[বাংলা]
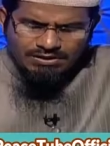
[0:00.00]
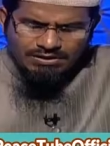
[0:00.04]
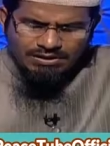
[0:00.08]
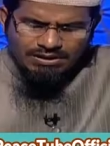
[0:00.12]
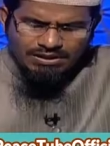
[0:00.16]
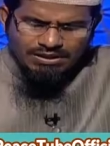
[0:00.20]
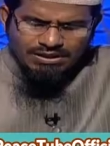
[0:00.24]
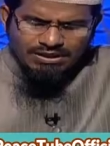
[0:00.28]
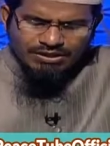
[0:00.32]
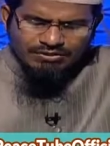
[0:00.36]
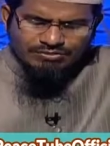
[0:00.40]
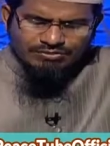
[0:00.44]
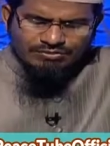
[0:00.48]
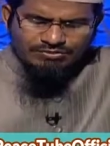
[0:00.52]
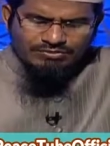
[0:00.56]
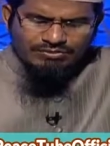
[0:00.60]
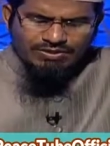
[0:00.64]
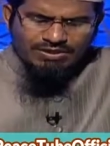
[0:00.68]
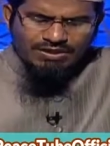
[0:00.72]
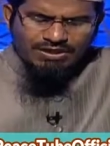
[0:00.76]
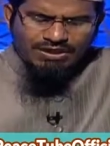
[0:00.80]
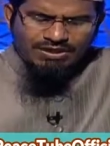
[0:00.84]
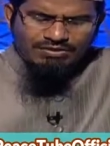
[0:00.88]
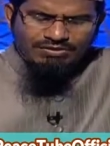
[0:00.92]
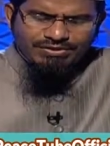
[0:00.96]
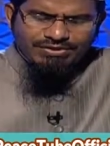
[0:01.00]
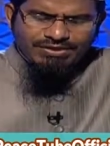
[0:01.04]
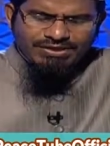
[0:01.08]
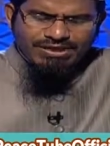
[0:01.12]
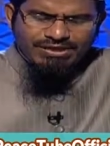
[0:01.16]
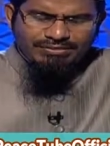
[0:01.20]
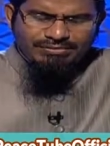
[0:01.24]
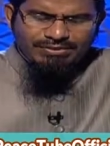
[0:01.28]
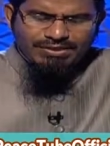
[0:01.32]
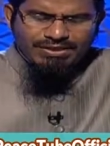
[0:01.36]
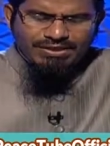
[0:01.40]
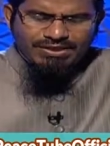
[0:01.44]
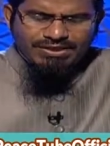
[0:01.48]
আল্লাহ রসুল সাল্লাহ
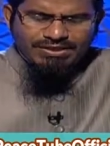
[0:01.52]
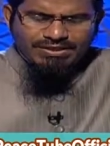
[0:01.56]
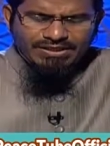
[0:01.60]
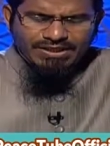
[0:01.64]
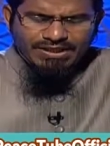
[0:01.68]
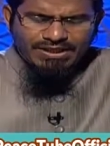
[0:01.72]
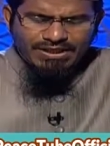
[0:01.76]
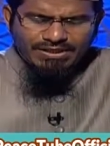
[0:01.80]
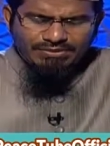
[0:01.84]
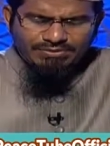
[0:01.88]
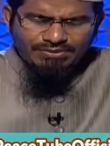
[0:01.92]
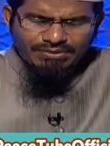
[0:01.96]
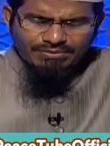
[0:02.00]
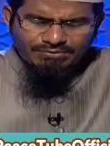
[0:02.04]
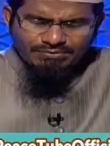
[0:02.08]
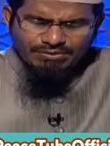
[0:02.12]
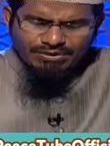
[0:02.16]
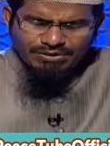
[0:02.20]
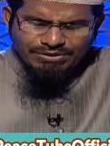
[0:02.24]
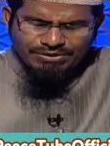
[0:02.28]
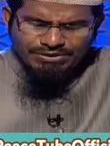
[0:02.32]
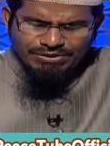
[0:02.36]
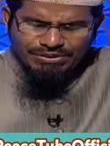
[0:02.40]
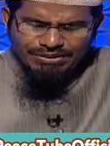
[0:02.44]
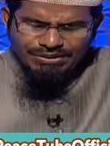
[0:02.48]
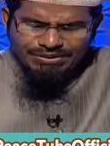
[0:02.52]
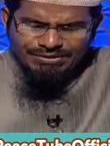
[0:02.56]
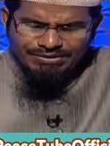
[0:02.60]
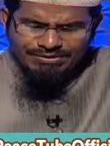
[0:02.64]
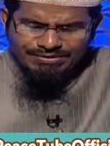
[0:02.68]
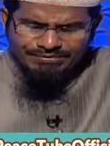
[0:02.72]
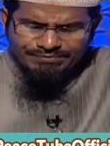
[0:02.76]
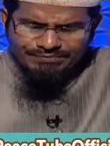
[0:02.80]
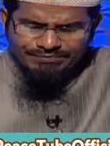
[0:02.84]
আলী রাজি আল্লাহকে বলেছিলেন